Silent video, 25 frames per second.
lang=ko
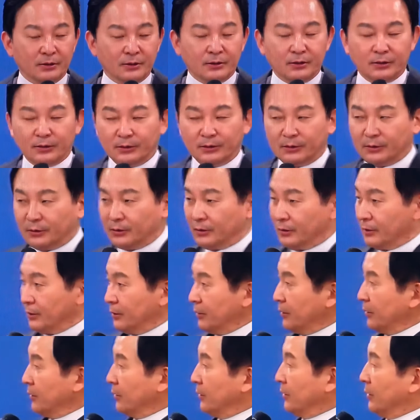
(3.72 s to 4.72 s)
그래도
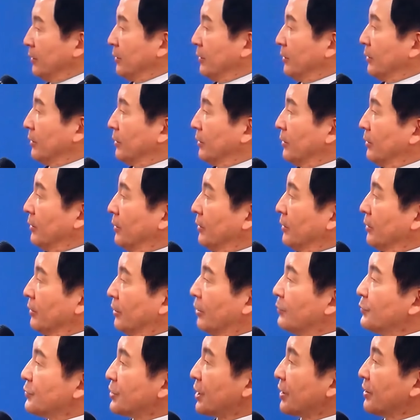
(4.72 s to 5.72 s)
기준을 지키지 못하면
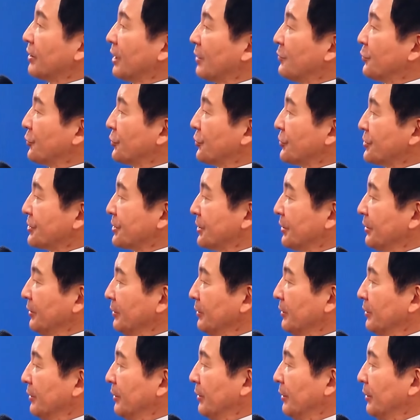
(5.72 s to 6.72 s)
최종 준공 승인을